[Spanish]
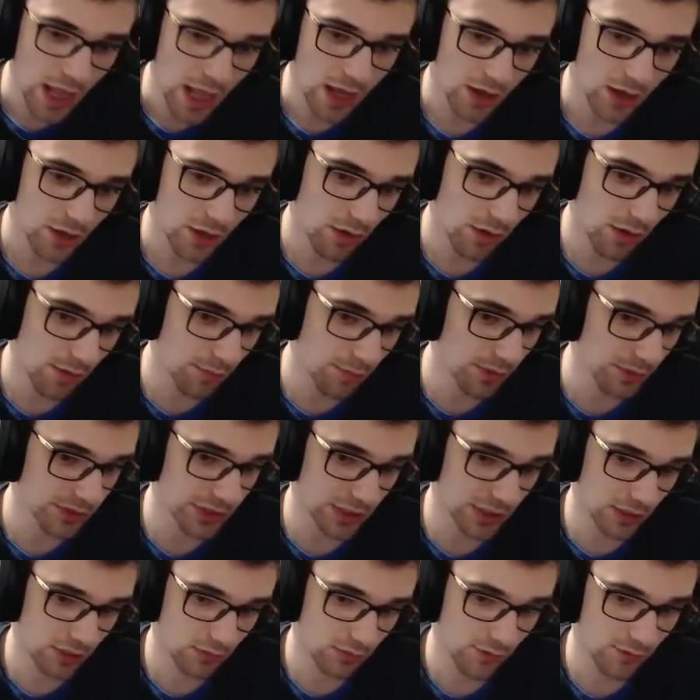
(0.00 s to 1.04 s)
Aunque igual puede
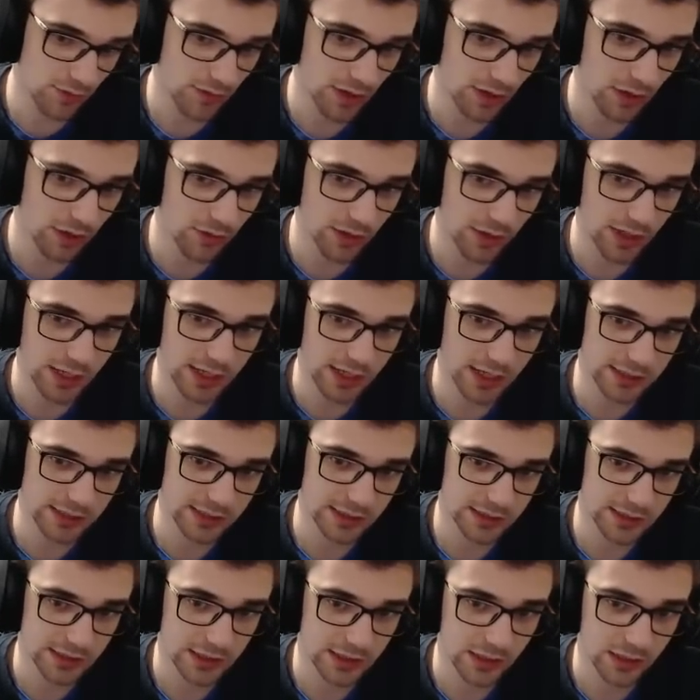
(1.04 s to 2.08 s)
ser que Wave era la única carta
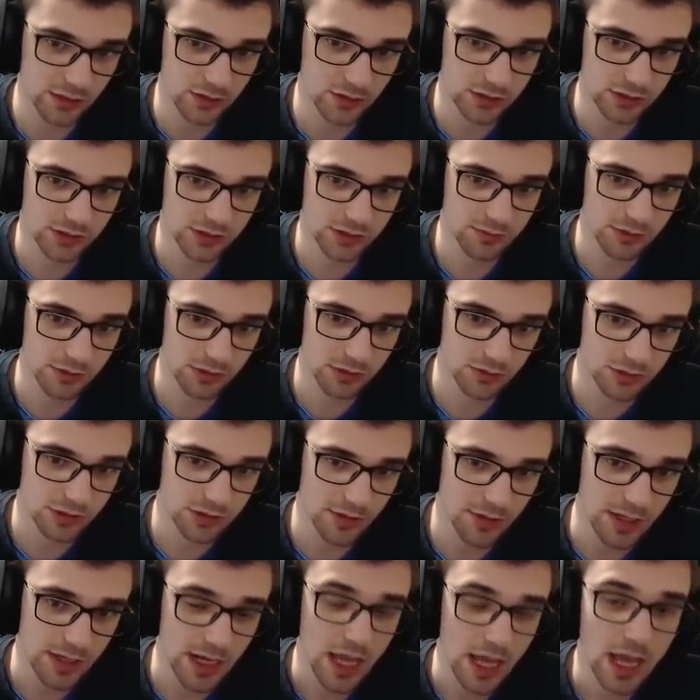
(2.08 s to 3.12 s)
que tenía, yo que sé, vete tú a
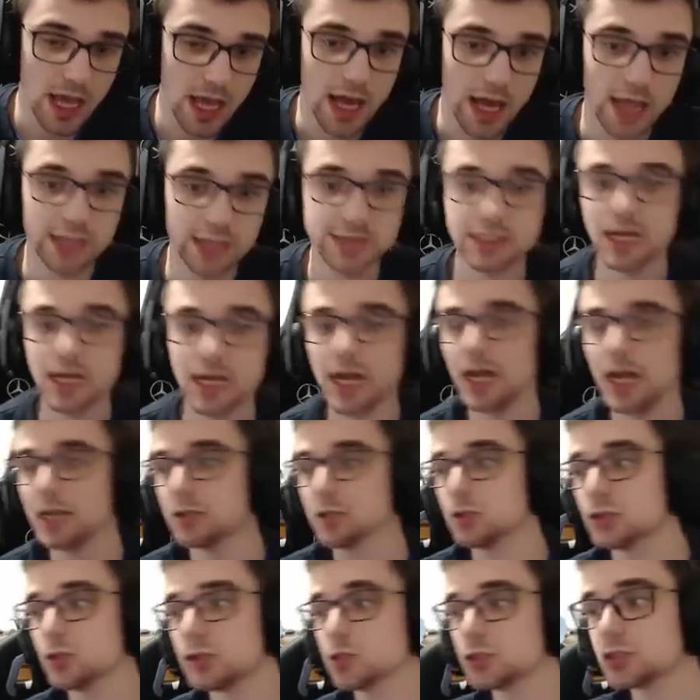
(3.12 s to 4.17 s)
saber. Ahí está
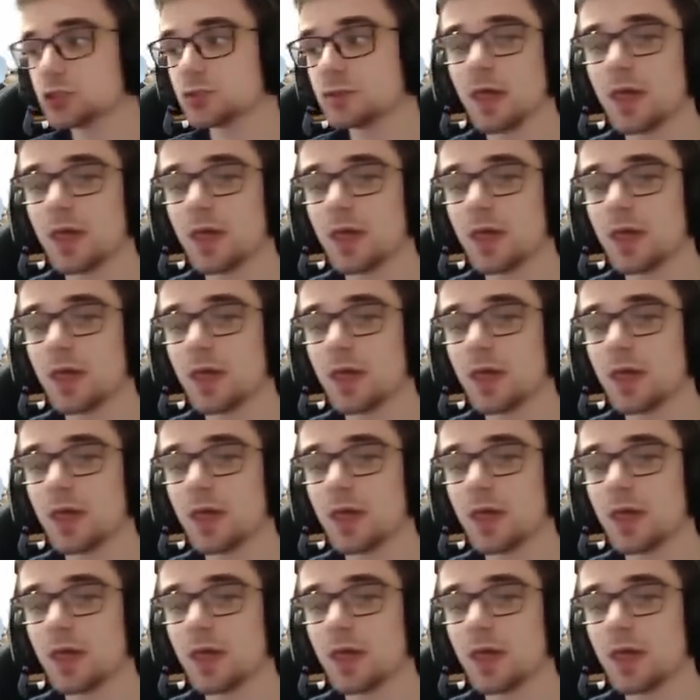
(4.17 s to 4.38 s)
Galactus.